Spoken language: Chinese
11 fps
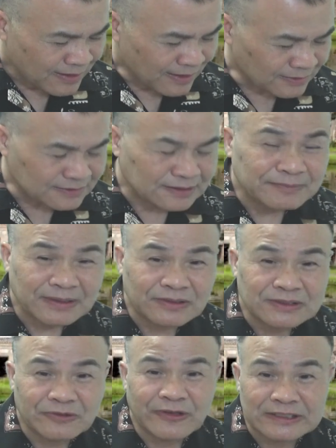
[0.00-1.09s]
呃，鸡鸣又
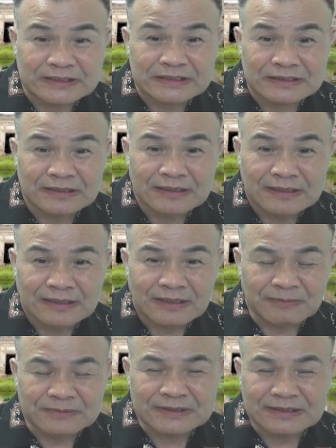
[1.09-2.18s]
叫荒鸡。
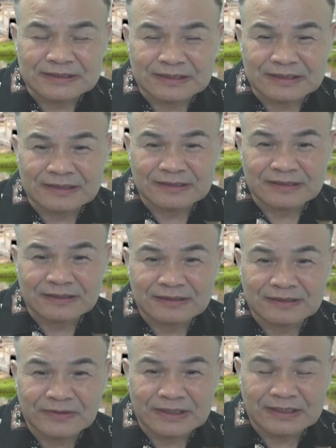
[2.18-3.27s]
我们之前跟
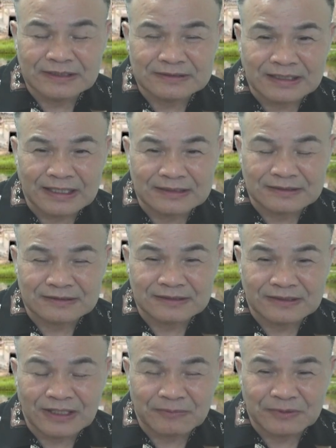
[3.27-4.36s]
各位谈，跟
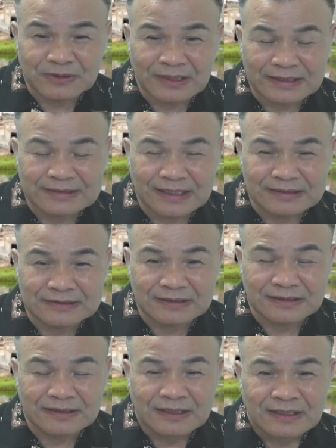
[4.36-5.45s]
各位好朋友来谈这
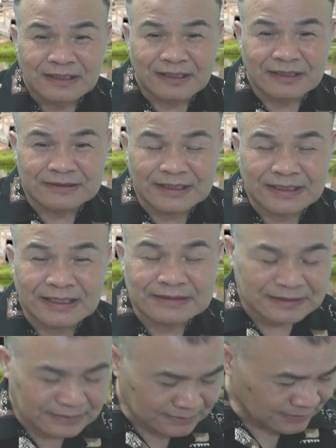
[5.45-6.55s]
个呃天干
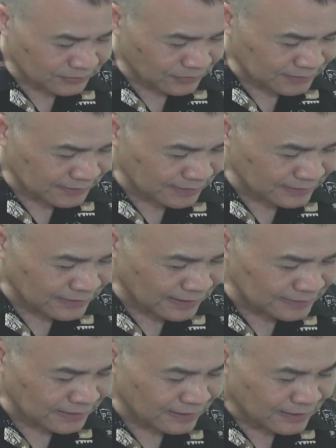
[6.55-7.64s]
地支的时候，曾经跟大
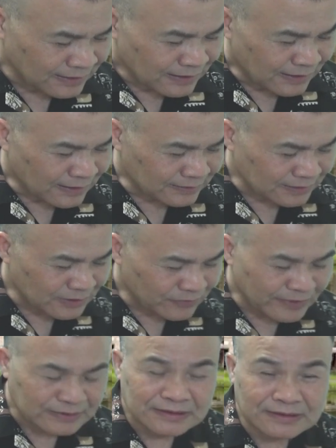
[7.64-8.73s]
家讲，呃，这个
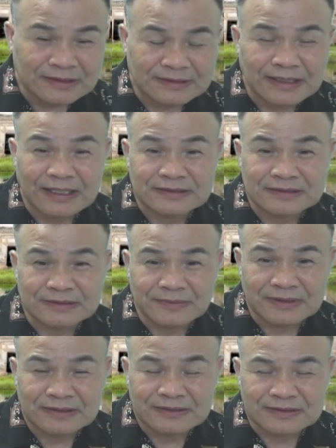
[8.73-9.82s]
荒鸡呢，大概是什
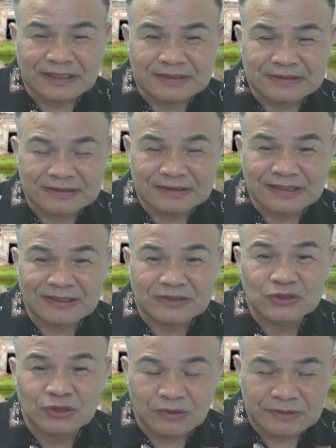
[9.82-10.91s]
么十二时辰当
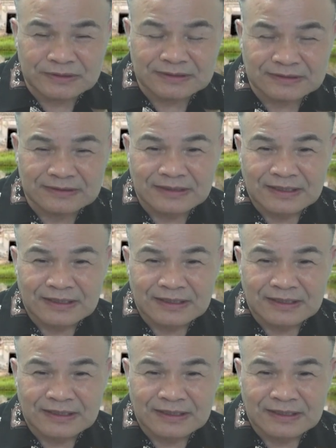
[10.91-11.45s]
中丑时，